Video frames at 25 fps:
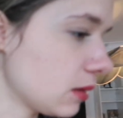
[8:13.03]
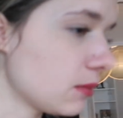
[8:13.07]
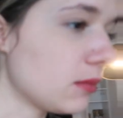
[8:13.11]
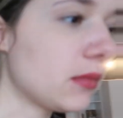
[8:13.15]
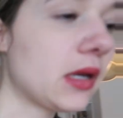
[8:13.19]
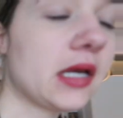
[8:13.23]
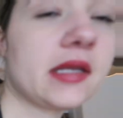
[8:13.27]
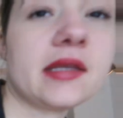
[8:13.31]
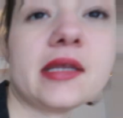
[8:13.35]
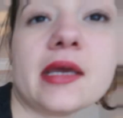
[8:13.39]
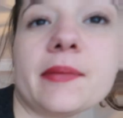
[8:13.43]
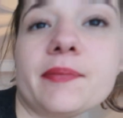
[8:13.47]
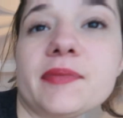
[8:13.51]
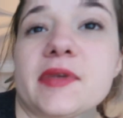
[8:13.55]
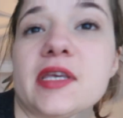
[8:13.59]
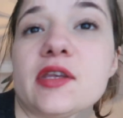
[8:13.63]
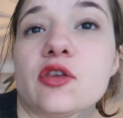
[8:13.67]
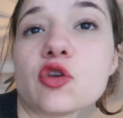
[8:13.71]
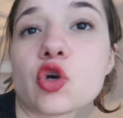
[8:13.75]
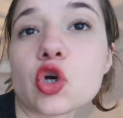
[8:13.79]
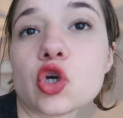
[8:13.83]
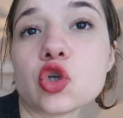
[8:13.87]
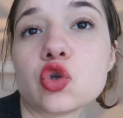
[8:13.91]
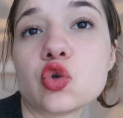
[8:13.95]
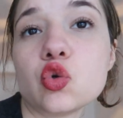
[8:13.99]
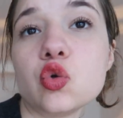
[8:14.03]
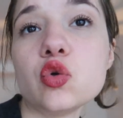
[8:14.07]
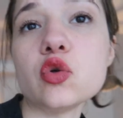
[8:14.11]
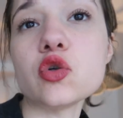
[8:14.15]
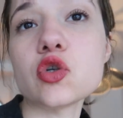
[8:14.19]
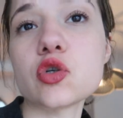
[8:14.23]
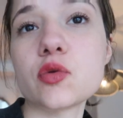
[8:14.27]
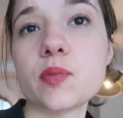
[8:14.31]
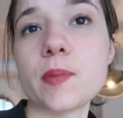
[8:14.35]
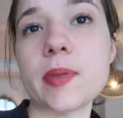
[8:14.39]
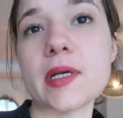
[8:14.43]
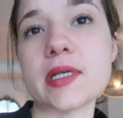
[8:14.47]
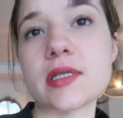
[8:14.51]
des, petites
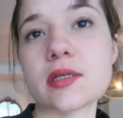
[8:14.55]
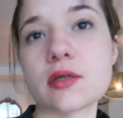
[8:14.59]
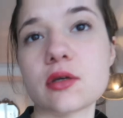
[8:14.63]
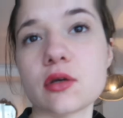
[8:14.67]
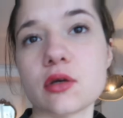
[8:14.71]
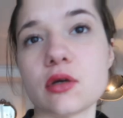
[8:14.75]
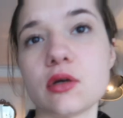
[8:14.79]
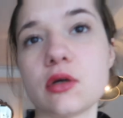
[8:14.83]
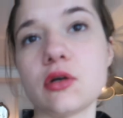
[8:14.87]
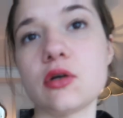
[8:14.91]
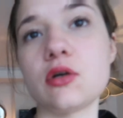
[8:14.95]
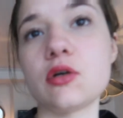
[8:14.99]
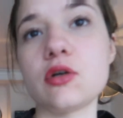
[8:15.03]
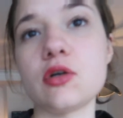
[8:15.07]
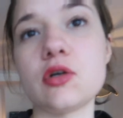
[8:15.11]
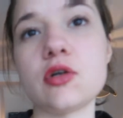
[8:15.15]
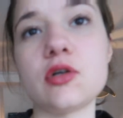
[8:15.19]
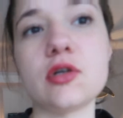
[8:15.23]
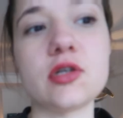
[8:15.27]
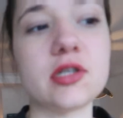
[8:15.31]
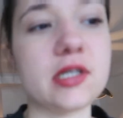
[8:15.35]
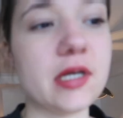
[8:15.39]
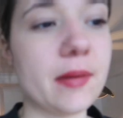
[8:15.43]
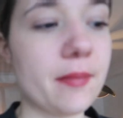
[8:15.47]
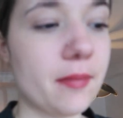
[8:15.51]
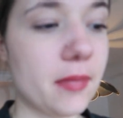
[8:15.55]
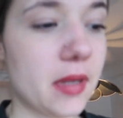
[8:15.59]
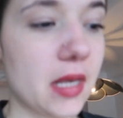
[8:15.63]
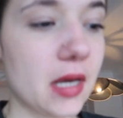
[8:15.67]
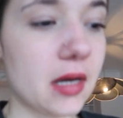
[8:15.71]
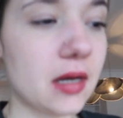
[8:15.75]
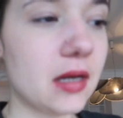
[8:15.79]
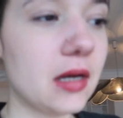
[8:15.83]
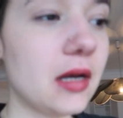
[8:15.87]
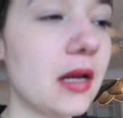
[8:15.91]
retouches parce que j'aime bien